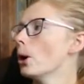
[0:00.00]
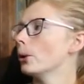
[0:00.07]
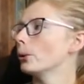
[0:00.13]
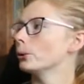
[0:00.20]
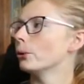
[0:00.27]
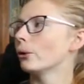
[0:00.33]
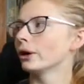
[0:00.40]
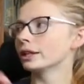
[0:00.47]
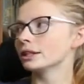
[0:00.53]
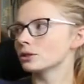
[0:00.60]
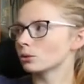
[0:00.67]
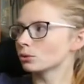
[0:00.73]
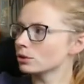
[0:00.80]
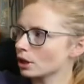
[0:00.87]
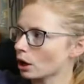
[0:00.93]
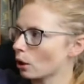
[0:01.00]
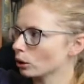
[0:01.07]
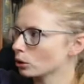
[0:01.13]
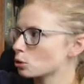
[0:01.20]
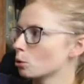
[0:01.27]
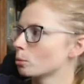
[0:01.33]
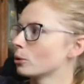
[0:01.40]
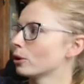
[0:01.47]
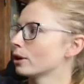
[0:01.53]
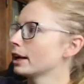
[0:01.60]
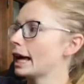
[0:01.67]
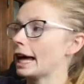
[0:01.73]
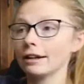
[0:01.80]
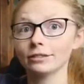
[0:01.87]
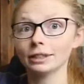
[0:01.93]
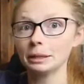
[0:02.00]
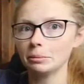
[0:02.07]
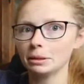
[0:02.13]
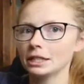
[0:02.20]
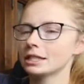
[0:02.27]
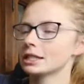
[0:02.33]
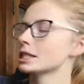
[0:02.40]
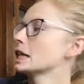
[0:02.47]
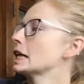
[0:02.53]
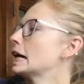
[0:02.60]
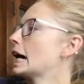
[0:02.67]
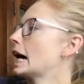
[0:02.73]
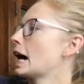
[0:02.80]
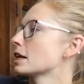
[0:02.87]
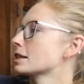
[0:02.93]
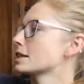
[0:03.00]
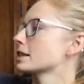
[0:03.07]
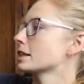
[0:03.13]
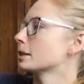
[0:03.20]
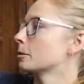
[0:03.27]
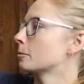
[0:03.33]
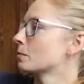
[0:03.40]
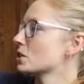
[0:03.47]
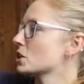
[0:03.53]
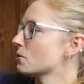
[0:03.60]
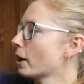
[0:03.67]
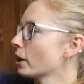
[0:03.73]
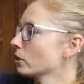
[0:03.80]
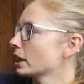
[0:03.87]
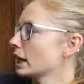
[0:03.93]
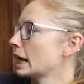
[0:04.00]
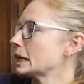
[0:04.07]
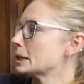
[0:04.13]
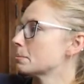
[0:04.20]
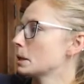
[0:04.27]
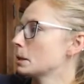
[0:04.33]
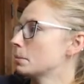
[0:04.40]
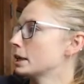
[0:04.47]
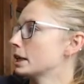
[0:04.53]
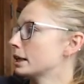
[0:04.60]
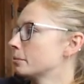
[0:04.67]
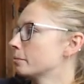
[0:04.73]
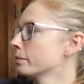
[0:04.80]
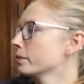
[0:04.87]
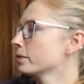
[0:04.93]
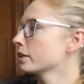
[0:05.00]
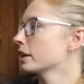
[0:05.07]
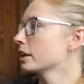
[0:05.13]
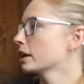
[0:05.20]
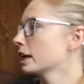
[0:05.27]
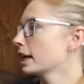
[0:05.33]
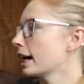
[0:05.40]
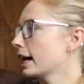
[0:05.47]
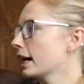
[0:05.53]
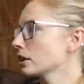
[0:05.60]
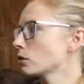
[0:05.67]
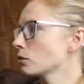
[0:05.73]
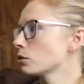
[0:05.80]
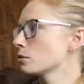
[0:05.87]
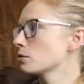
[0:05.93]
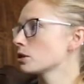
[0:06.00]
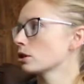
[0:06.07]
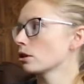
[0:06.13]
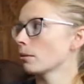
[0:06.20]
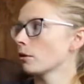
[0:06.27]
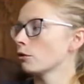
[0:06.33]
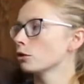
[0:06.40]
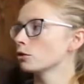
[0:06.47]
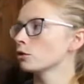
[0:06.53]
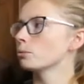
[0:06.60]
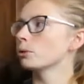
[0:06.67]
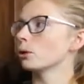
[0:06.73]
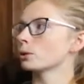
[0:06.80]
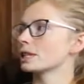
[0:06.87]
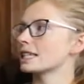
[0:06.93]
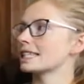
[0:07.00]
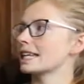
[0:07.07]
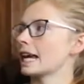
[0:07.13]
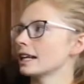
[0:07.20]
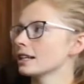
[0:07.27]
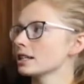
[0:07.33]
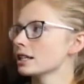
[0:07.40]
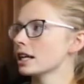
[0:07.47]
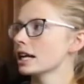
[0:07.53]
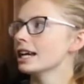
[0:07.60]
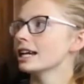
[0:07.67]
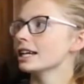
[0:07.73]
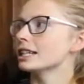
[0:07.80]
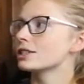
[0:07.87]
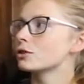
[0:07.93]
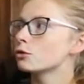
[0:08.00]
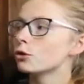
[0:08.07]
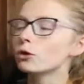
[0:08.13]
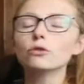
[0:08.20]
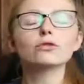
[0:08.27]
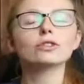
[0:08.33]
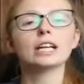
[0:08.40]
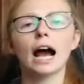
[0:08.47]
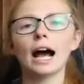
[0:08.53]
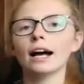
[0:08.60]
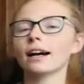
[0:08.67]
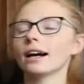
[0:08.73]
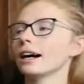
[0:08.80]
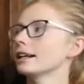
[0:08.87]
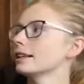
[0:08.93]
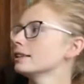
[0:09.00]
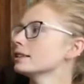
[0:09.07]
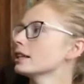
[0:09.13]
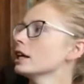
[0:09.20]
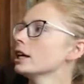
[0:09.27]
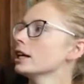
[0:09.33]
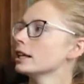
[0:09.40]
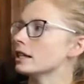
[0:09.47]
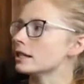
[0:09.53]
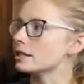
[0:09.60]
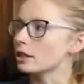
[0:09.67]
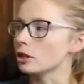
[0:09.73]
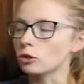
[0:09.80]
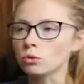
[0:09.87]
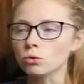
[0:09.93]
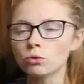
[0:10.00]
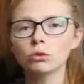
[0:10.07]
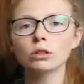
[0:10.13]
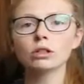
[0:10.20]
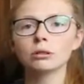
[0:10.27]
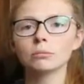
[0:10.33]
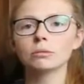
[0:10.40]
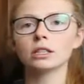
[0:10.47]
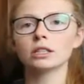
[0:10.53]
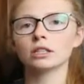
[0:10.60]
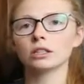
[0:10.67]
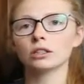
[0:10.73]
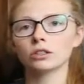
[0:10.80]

Und unser Octomore Heavily Peated hat ähm, 208 ppm 58,5 Prozent, ist fünf Jahre alt, ist nur mit